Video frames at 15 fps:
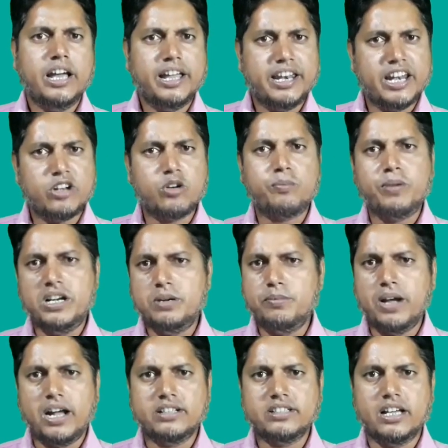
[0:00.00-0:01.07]
रेड टू पिन में
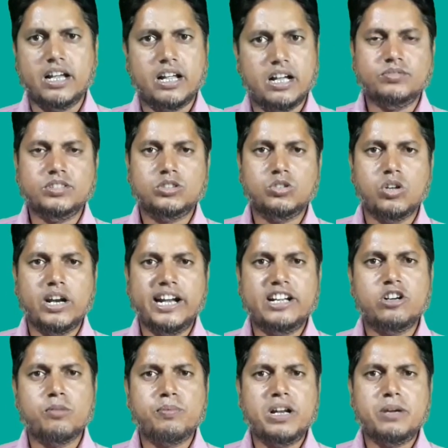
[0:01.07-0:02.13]
आ जाएगा तो रेड
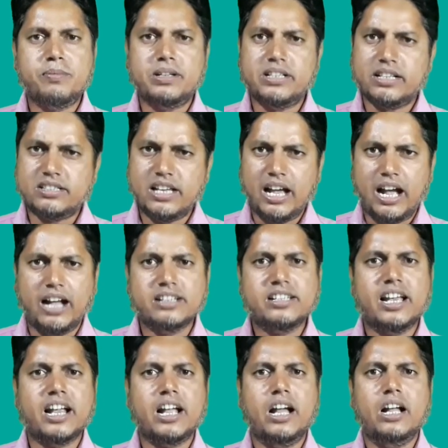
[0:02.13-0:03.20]
टू पिन में जैसे आ
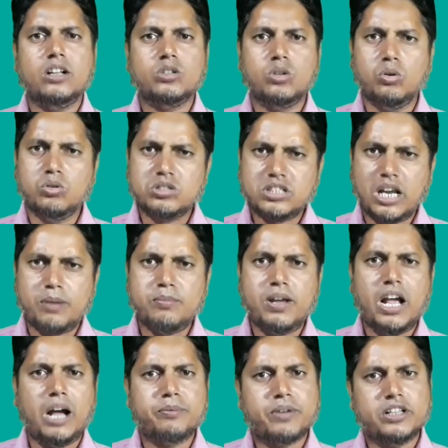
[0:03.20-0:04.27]
जाएगा तो उस टाइम में
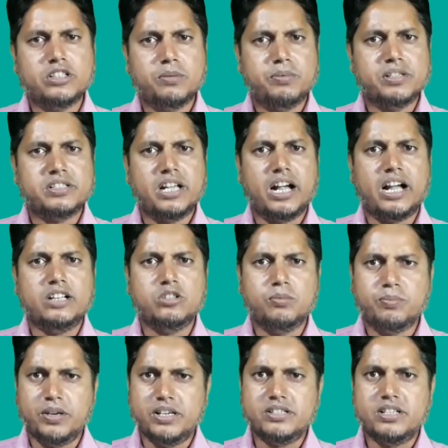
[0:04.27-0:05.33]
आपका जो भिसा का जो
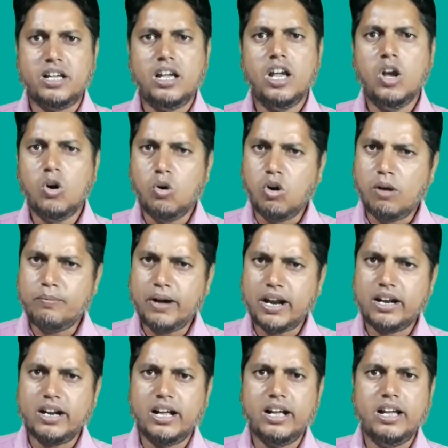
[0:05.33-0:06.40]
फीस है वो
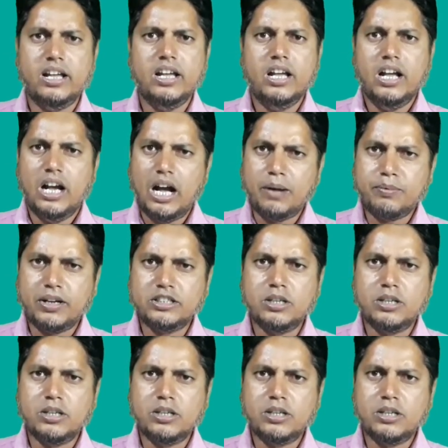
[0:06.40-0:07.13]
भरना है आपका